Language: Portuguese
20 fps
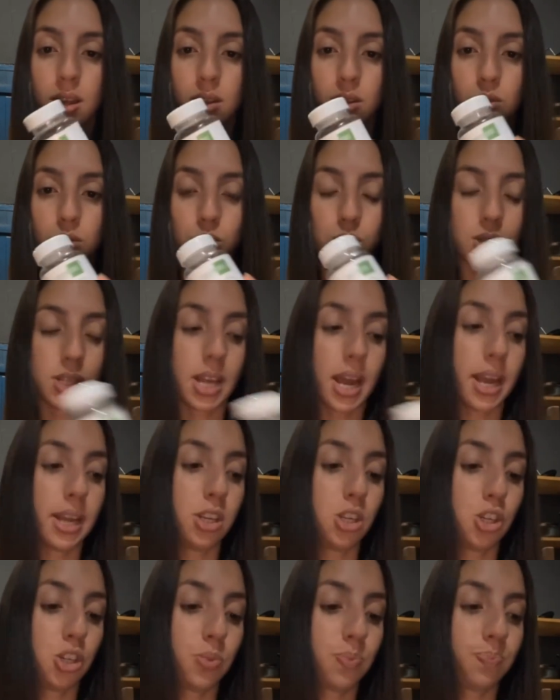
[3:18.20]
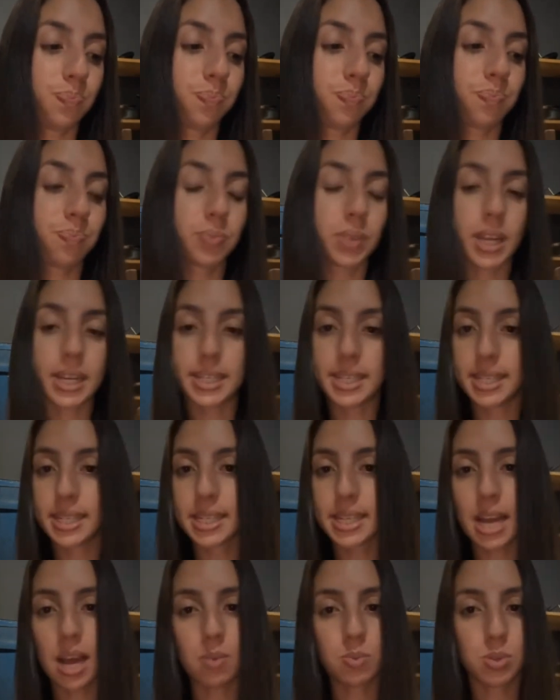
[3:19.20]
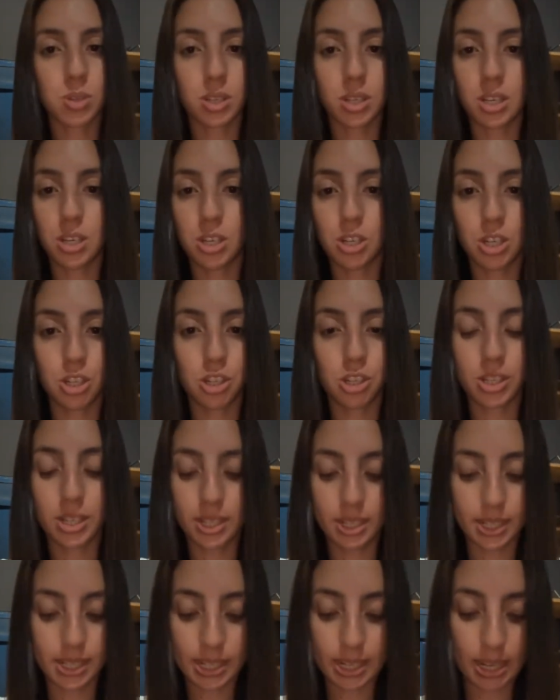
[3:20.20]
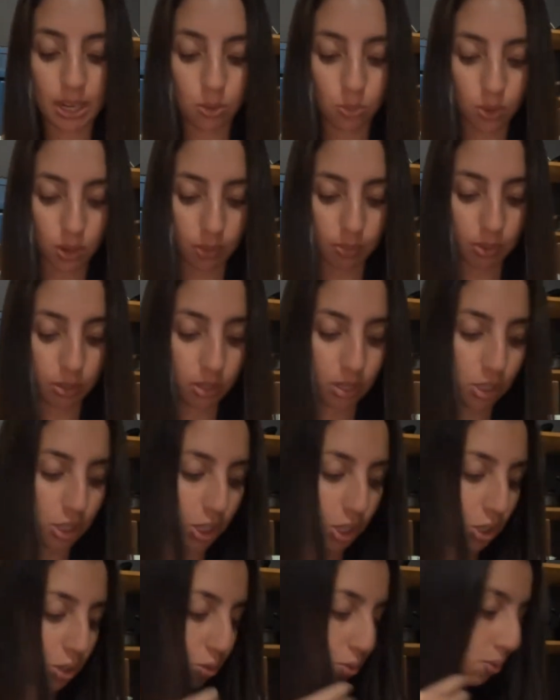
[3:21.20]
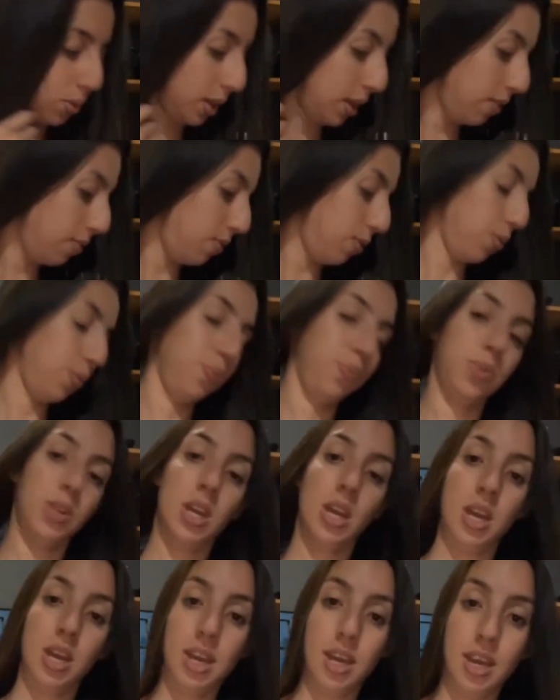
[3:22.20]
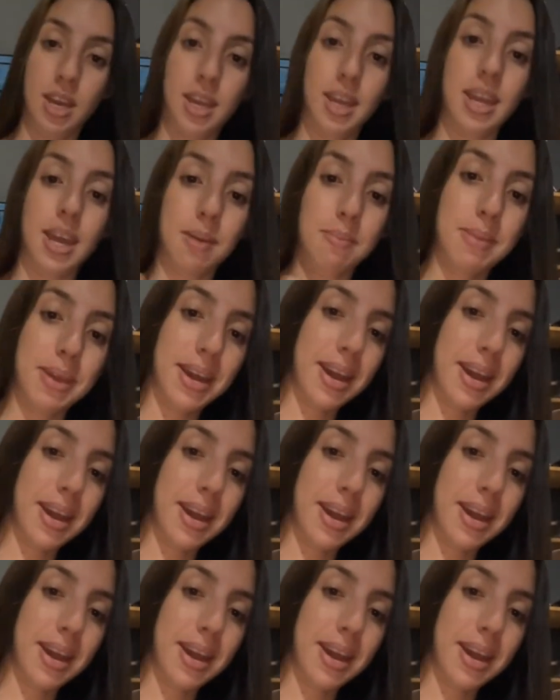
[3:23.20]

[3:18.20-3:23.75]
no site. Essas cápsulas aqui, gente, elas aceleram o cabelo da gente no nível. E a minha